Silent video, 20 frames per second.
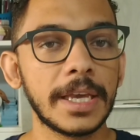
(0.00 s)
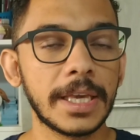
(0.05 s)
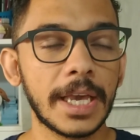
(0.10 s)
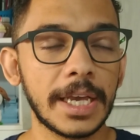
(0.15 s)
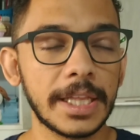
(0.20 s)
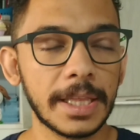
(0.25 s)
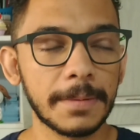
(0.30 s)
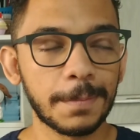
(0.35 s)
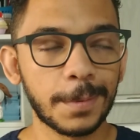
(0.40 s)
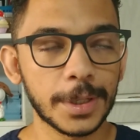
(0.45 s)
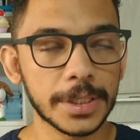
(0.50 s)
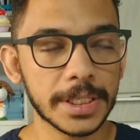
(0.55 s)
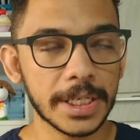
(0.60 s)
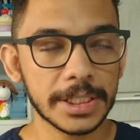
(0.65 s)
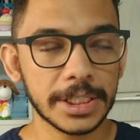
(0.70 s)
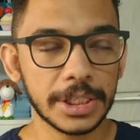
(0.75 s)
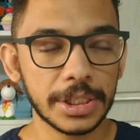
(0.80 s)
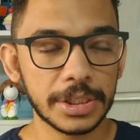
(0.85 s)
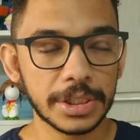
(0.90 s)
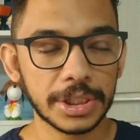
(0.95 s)
E aí depois que
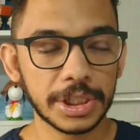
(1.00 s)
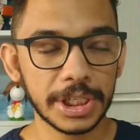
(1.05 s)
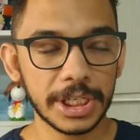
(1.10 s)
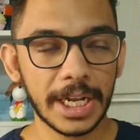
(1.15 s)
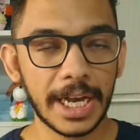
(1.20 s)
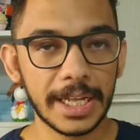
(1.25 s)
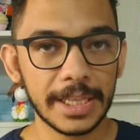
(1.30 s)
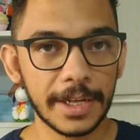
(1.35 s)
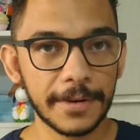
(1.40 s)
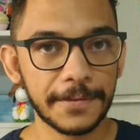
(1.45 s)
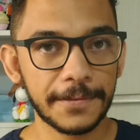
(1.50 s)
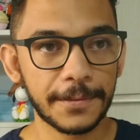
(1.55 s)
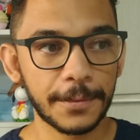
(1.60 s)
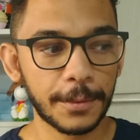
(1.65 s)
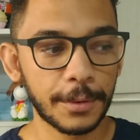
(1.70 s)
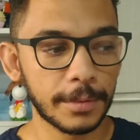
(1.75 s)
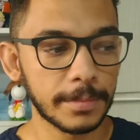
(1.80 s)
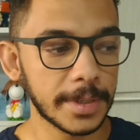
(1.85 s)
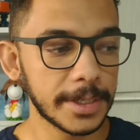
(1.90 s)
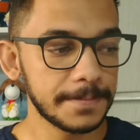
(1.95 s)
a gente tirar da
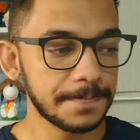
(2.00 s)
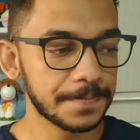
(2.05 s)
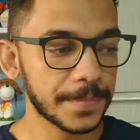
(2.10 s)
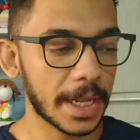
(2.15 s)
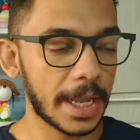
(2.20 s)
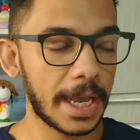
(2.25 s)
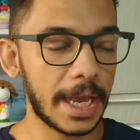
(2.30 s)
forma,